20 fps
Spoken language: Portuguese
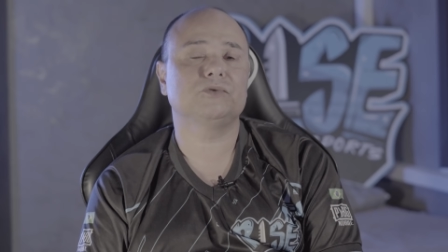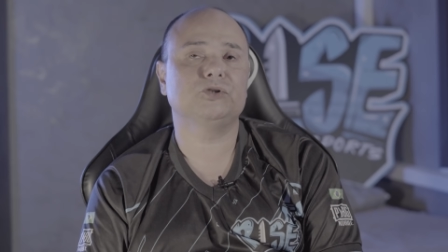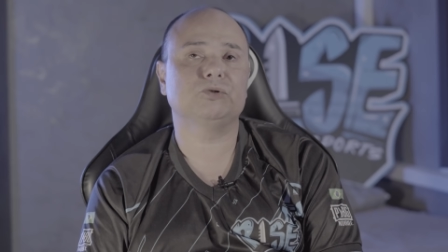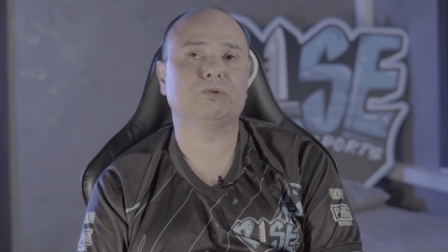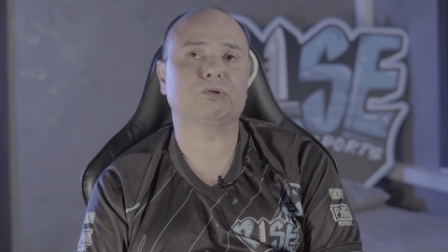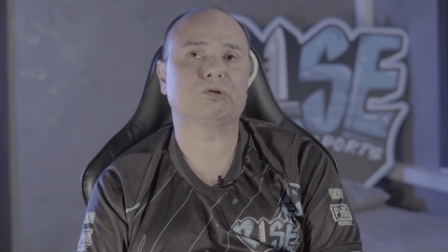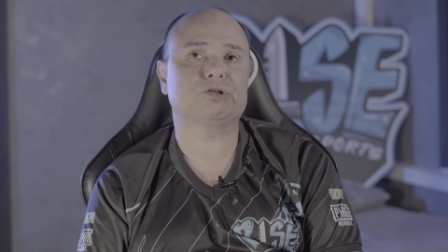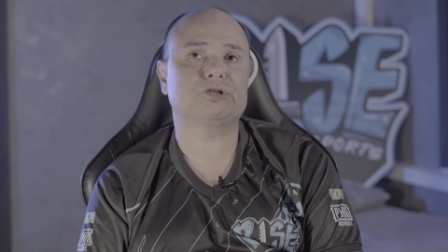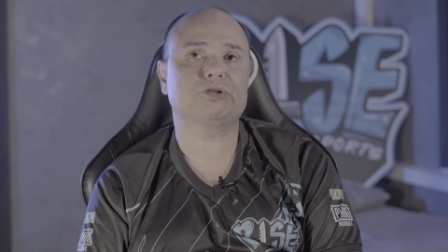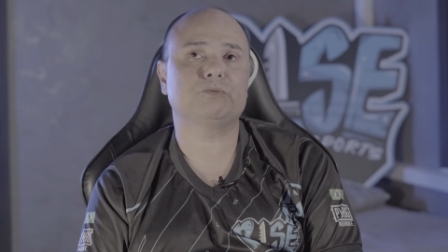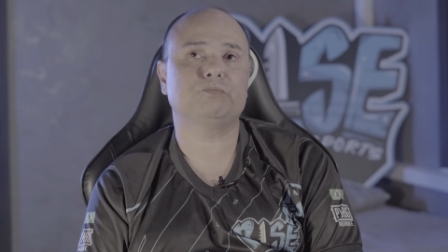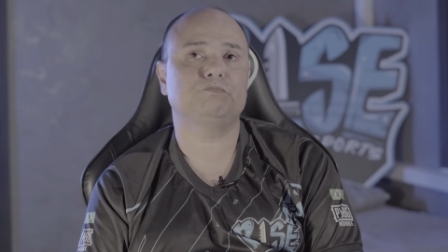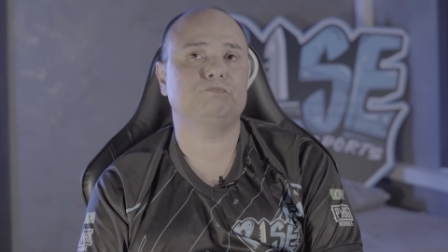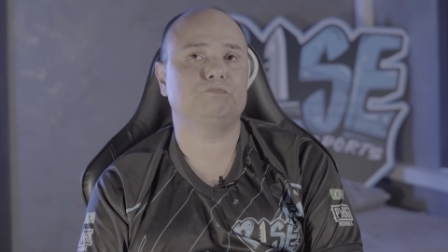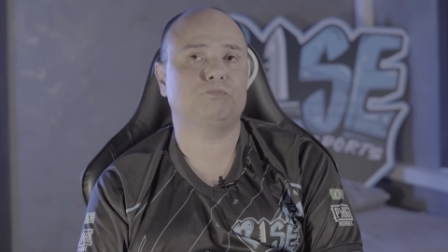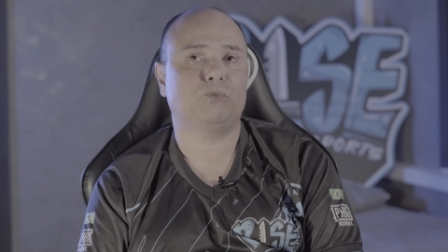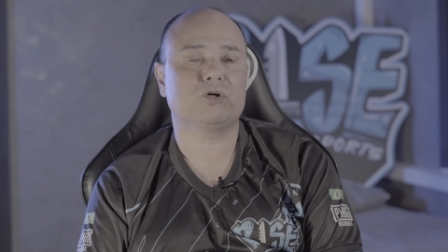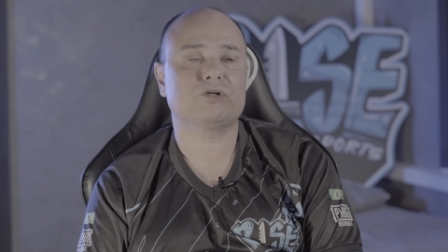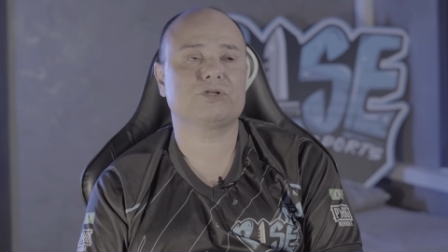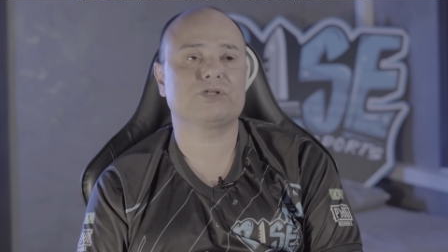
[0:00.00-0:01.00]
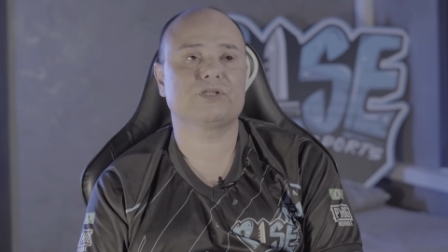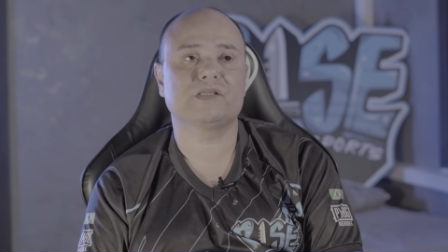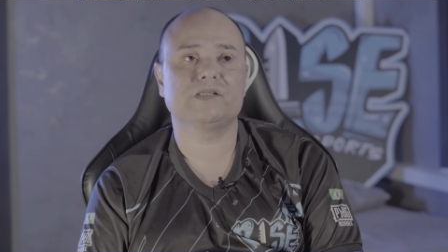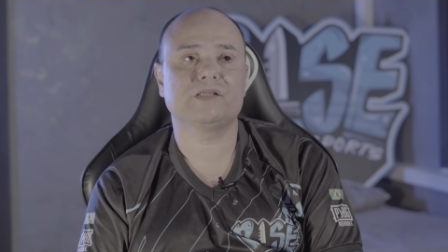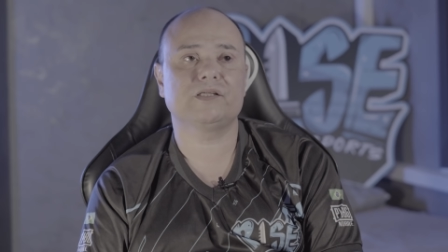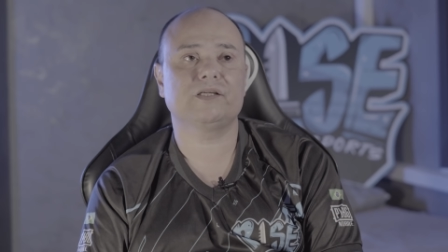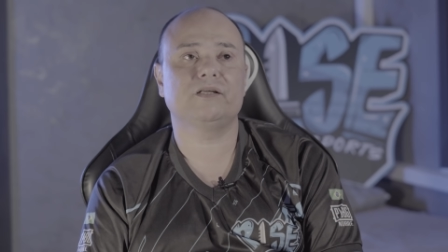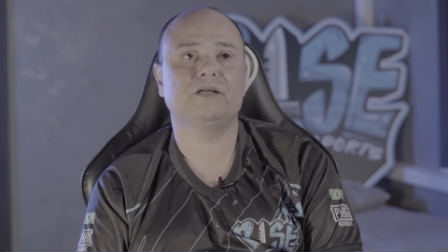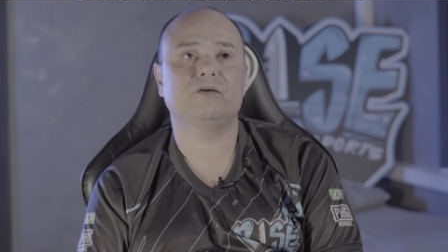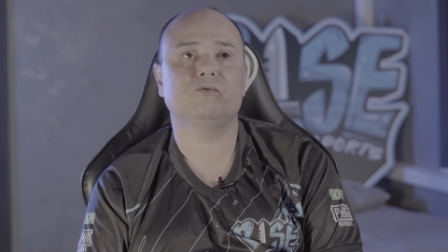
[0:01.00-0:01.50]
E hoje eu posso
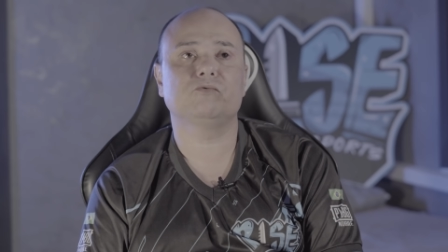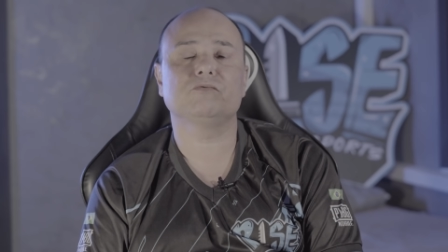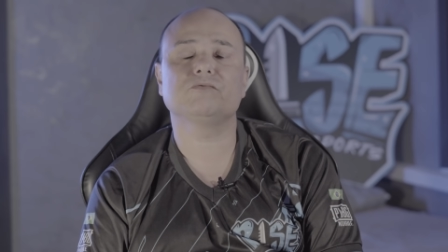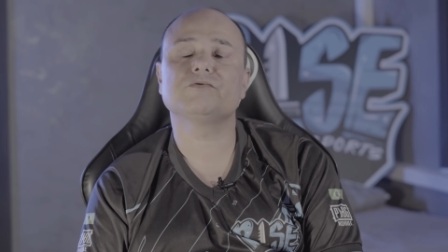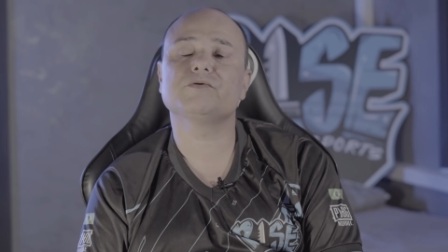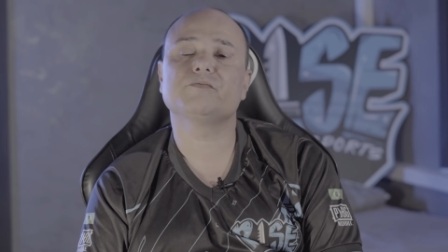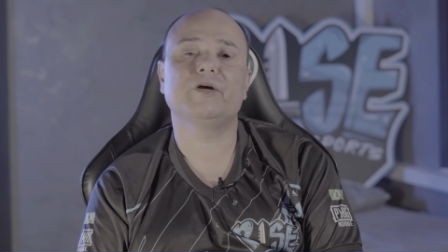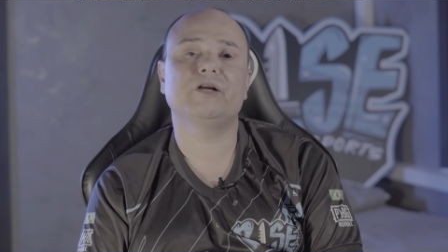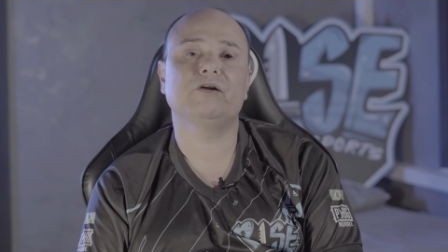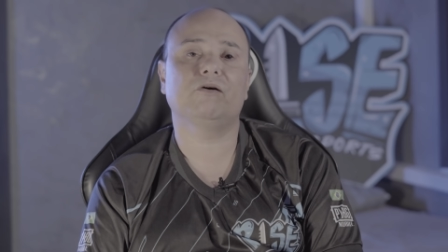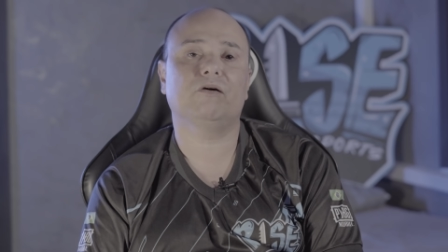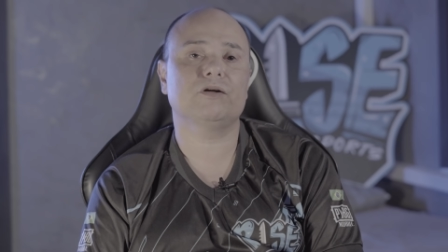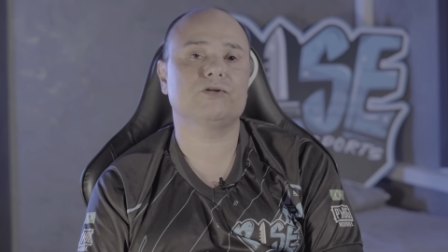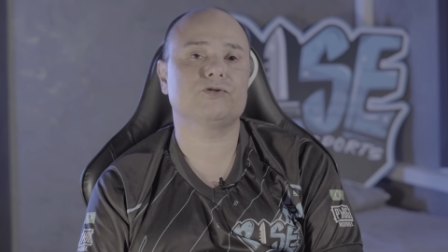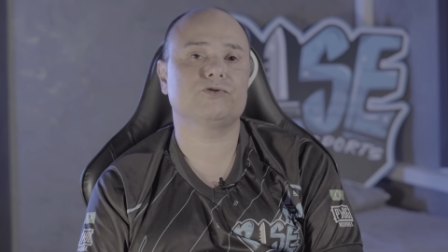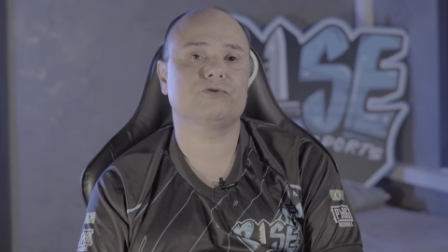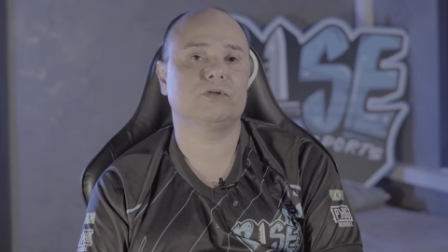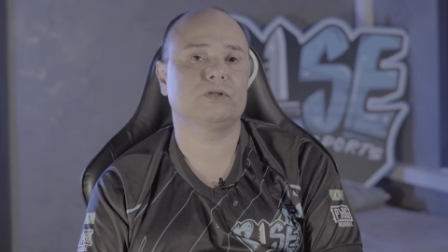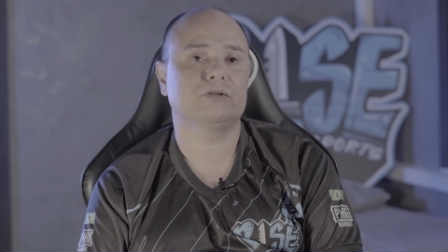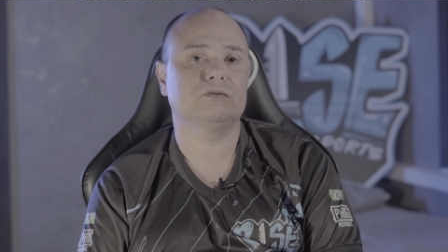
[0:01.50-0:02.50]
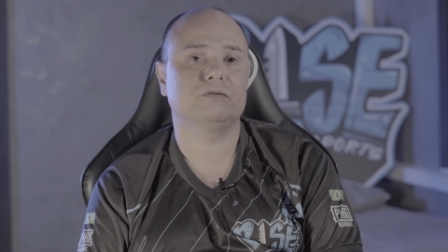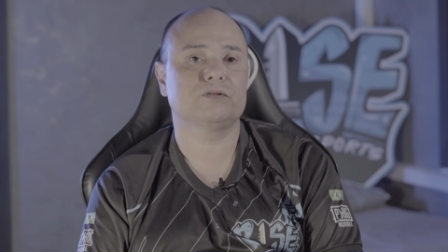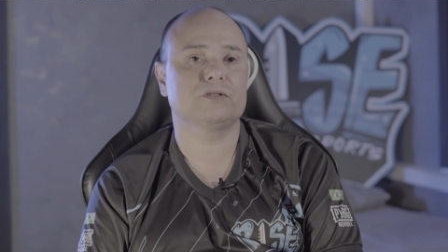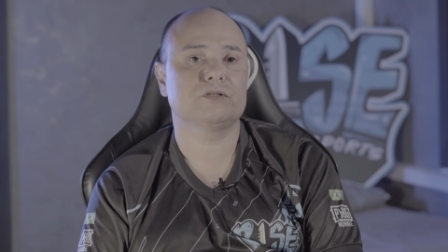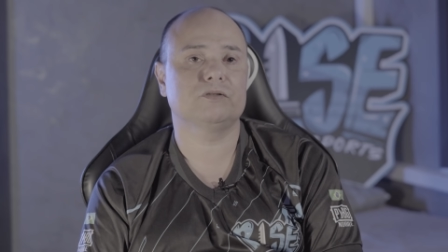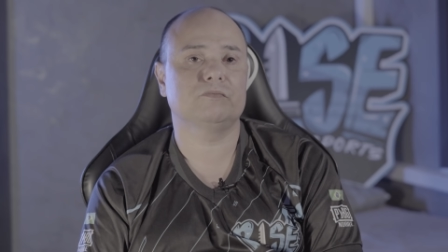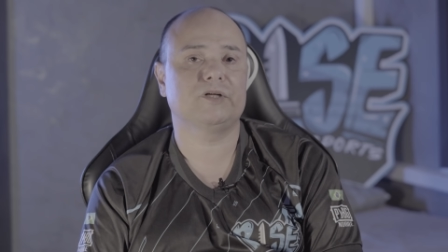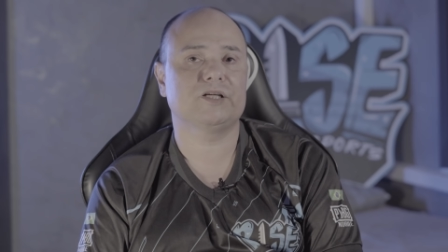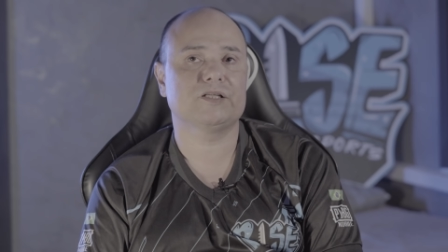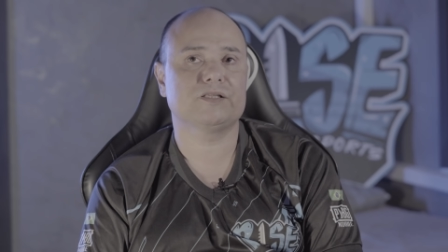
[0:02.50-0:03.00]
dizer que ele é um dos melhores jogadores
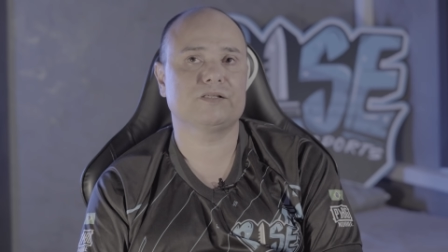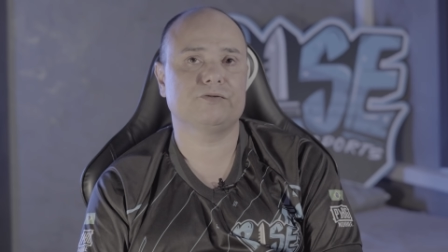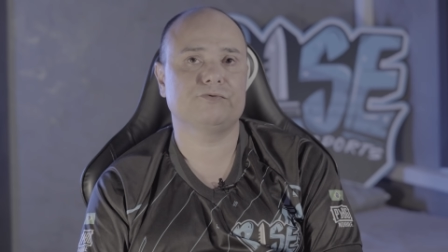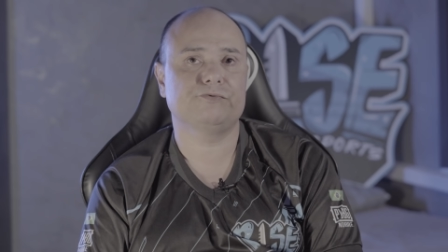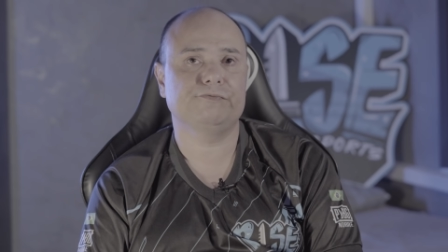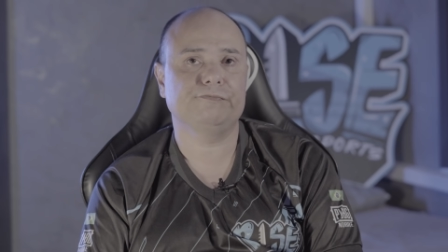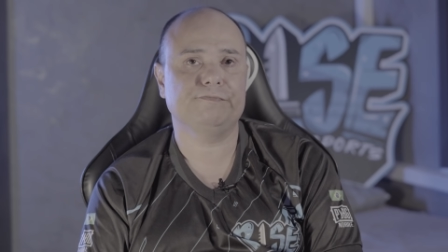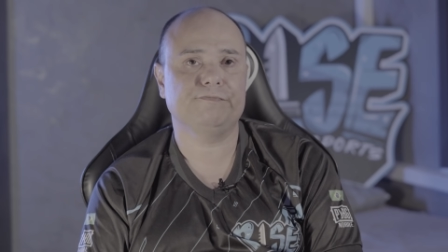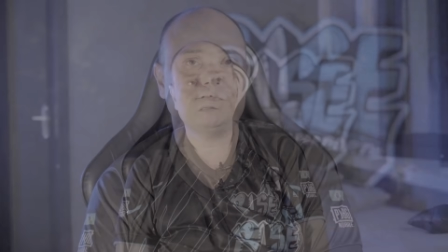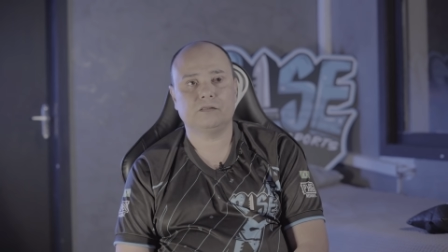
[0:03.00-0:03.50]
do Brasil.